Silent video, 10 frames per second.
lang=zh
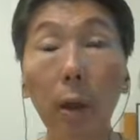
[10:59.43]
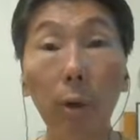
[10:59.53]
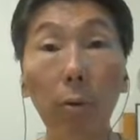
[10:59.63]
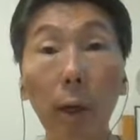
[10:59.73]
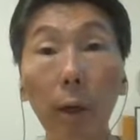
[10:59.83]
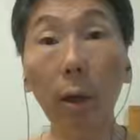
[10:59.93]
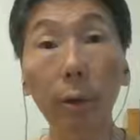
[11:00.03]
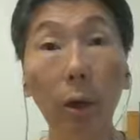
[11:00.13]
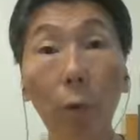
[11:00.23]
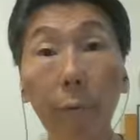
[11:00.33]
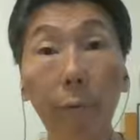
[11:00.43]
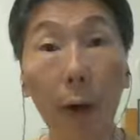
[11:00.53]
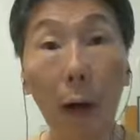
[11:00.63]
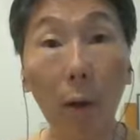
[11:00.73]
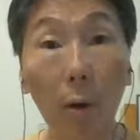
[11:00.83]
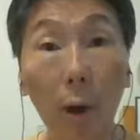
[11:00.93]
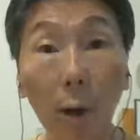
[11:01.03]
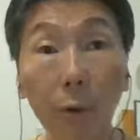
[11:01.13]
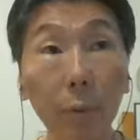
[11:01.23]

那按照这个轮法的话，